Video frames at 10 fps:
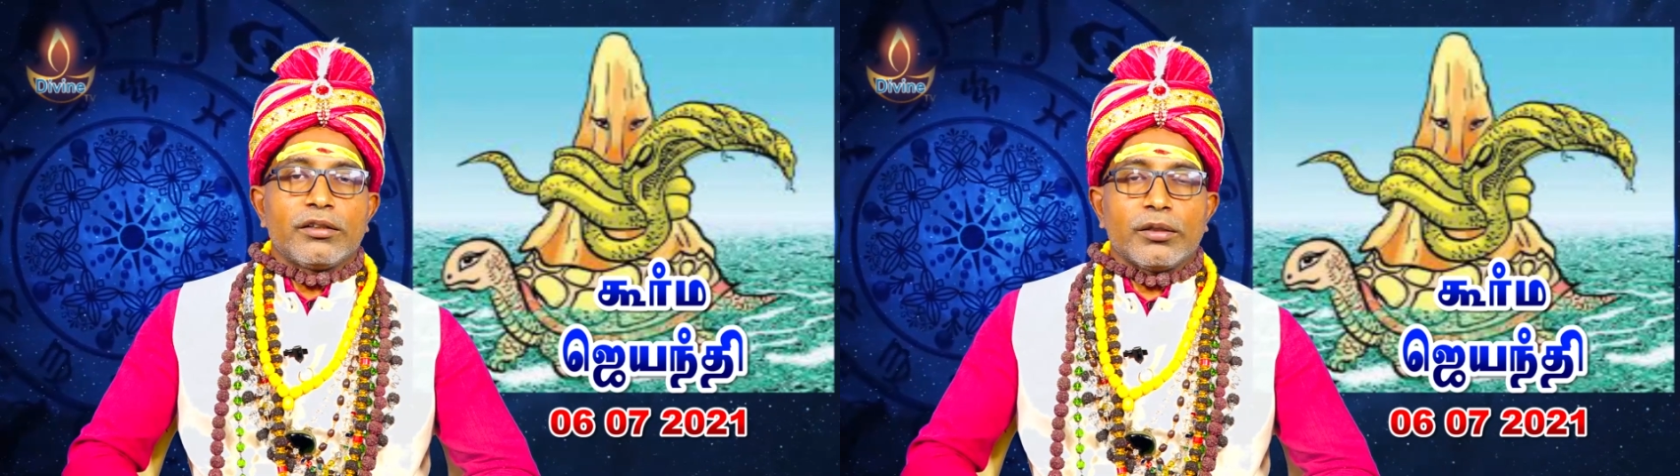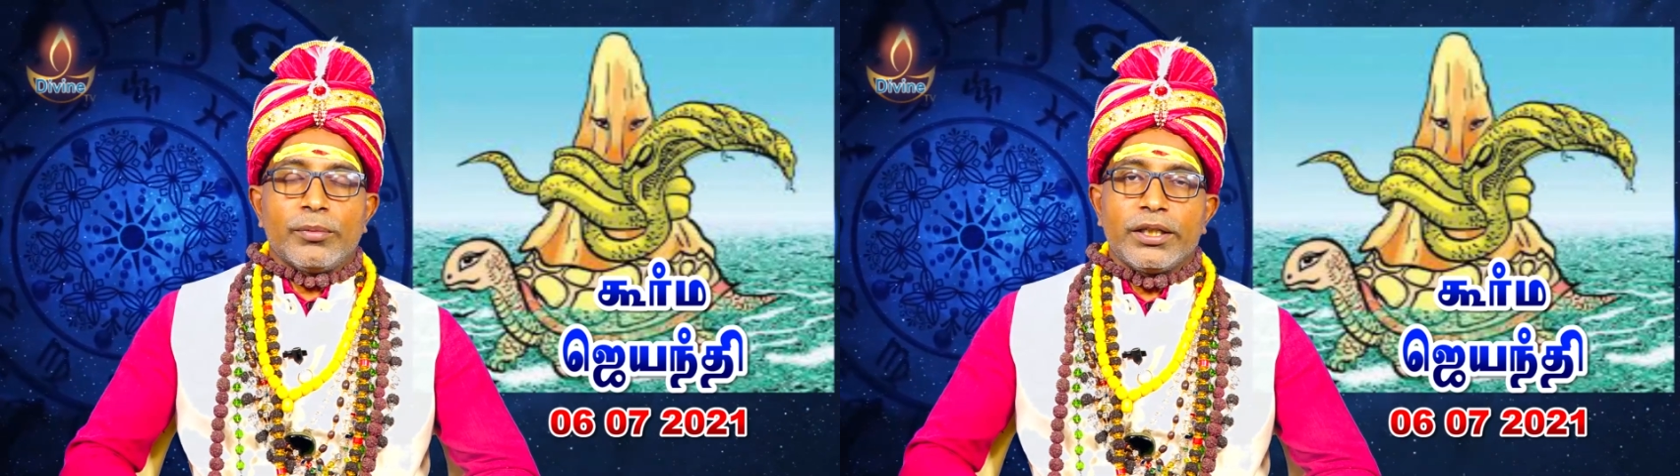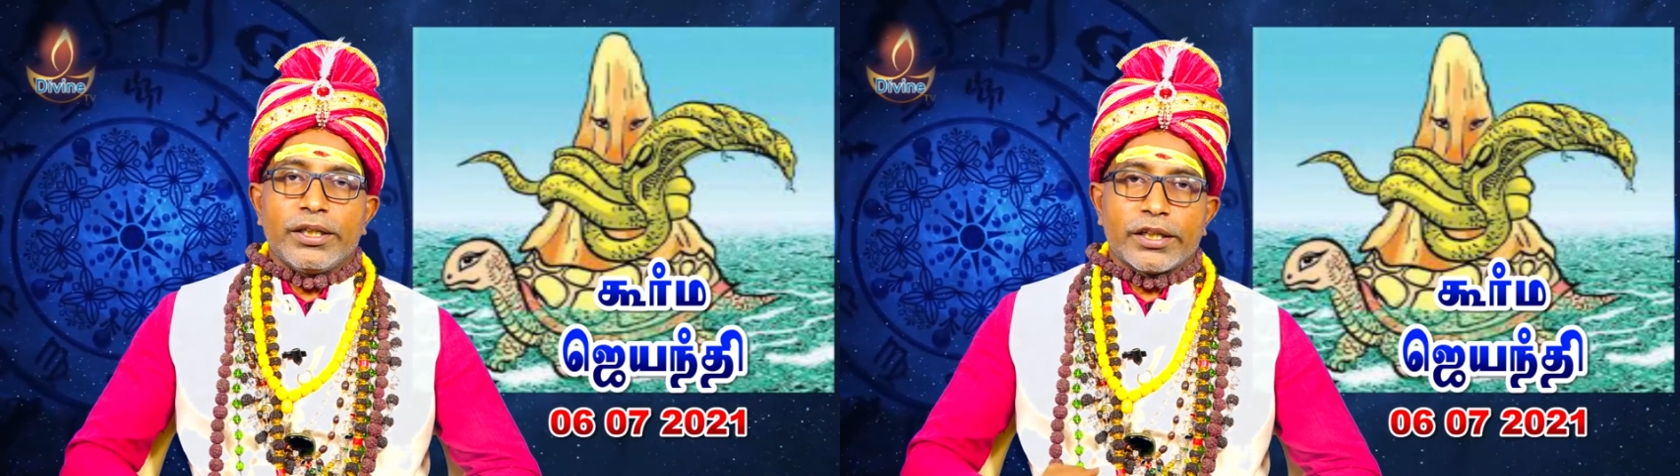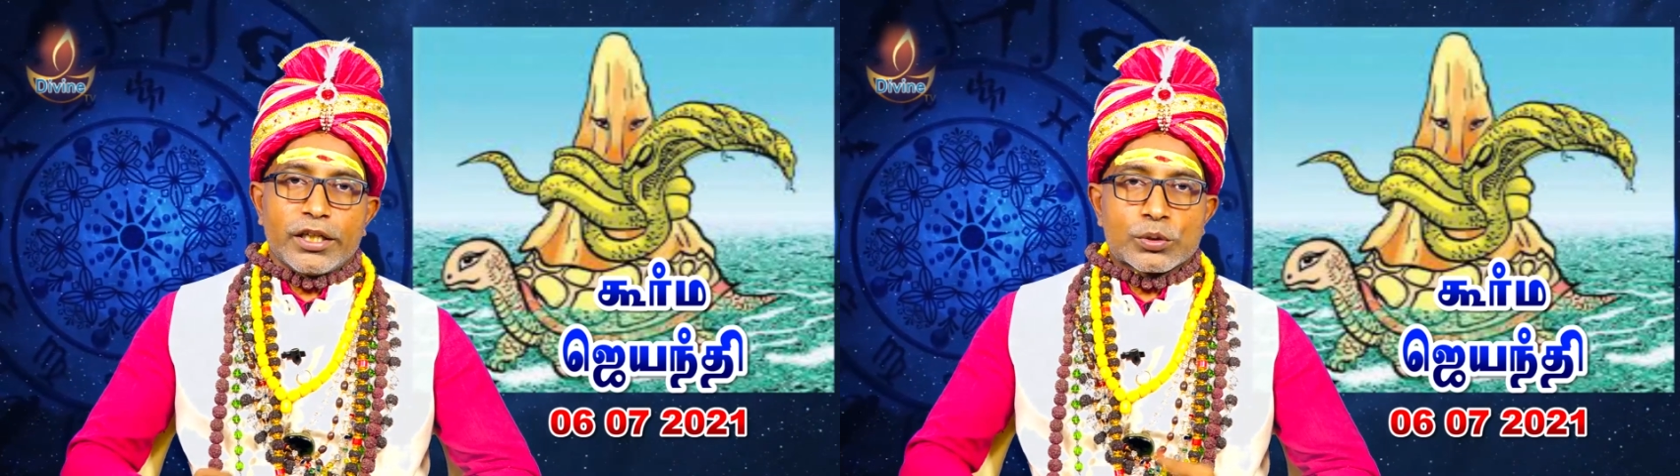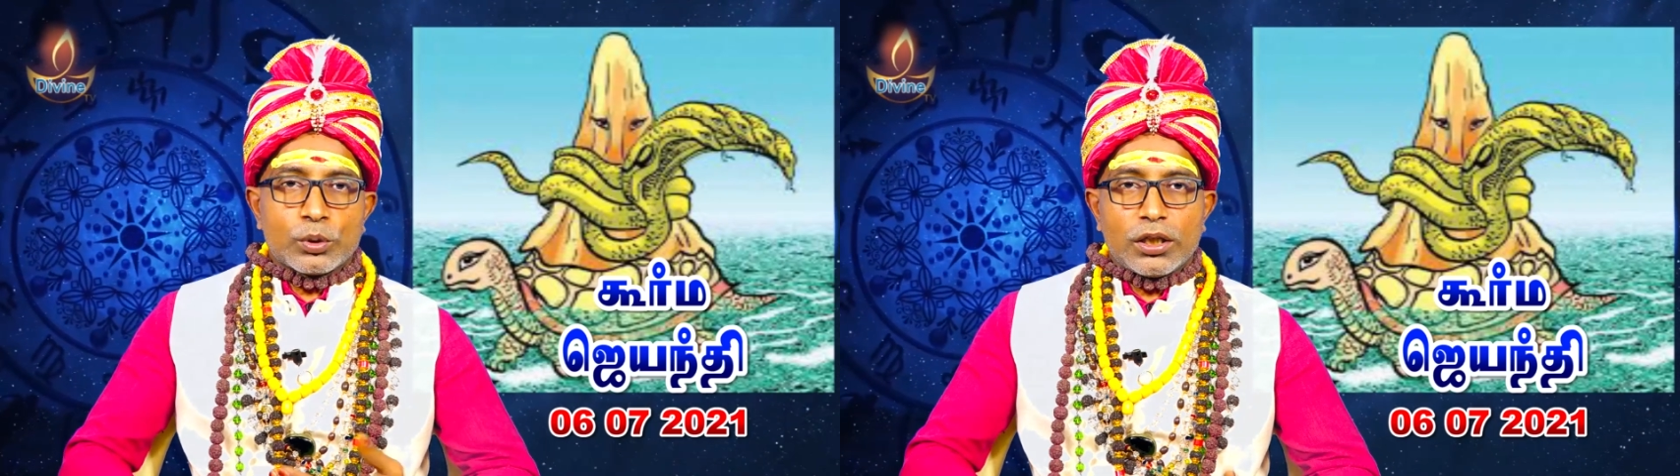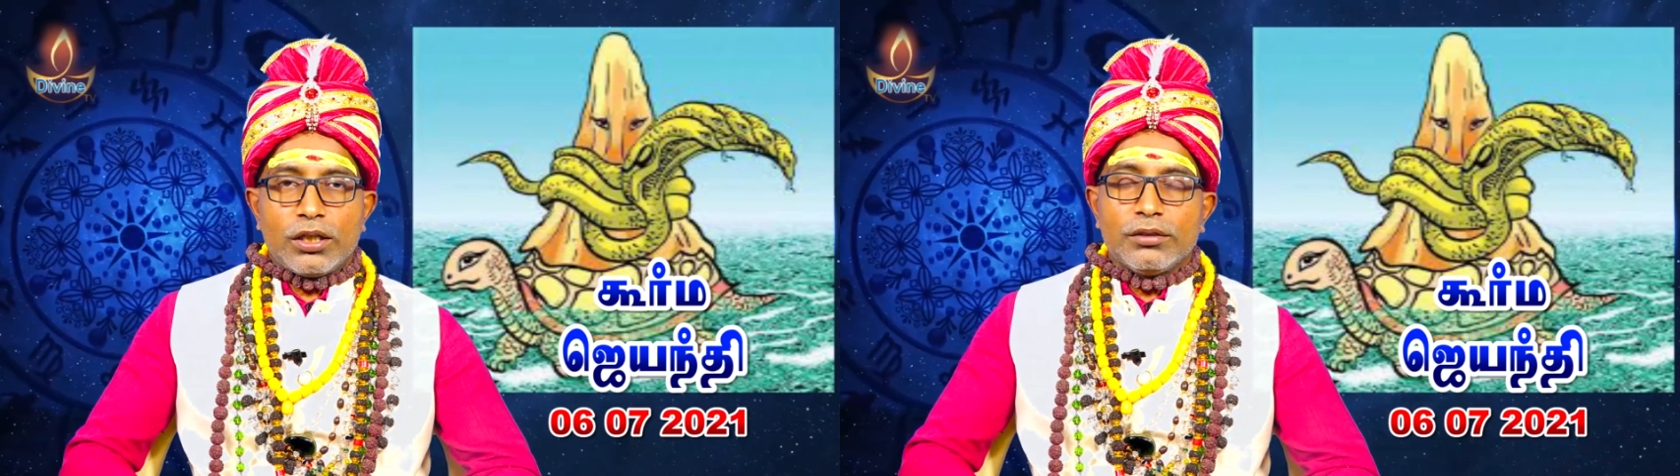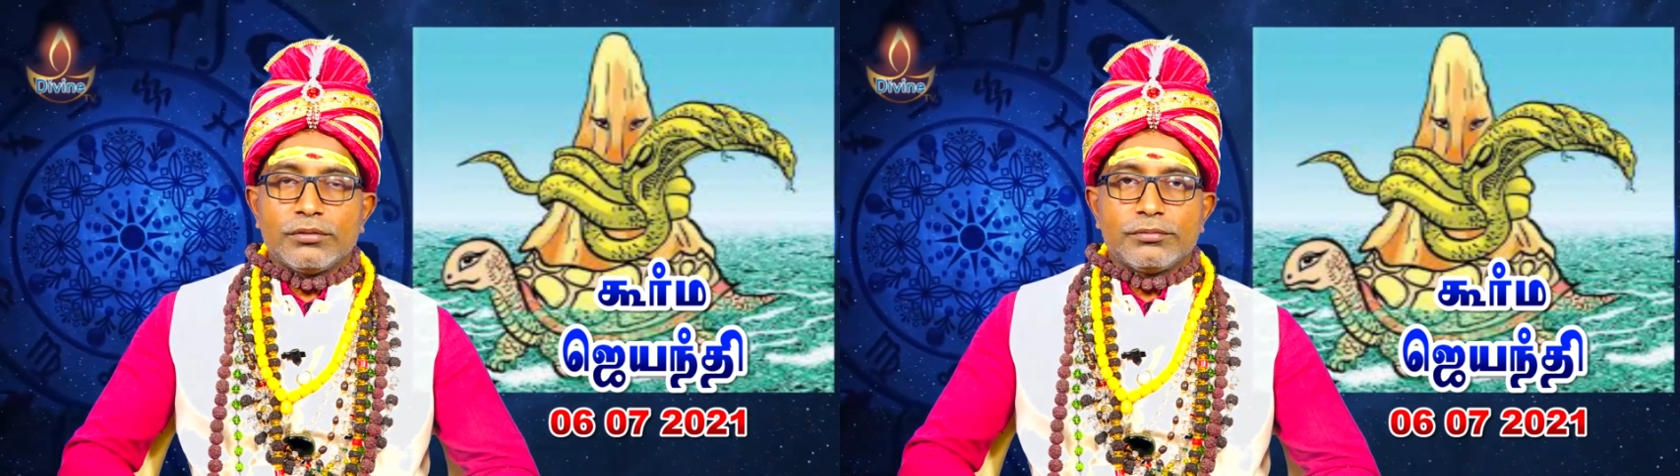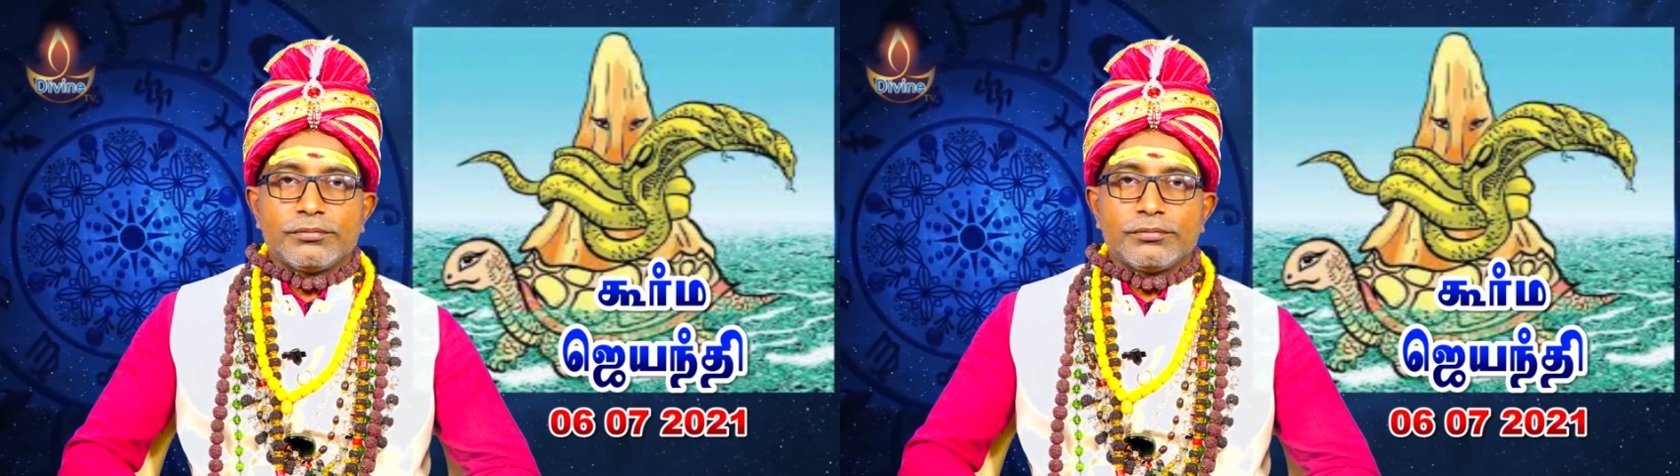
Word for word: இந்த மாதிரி நிறையா சொல்லலாம்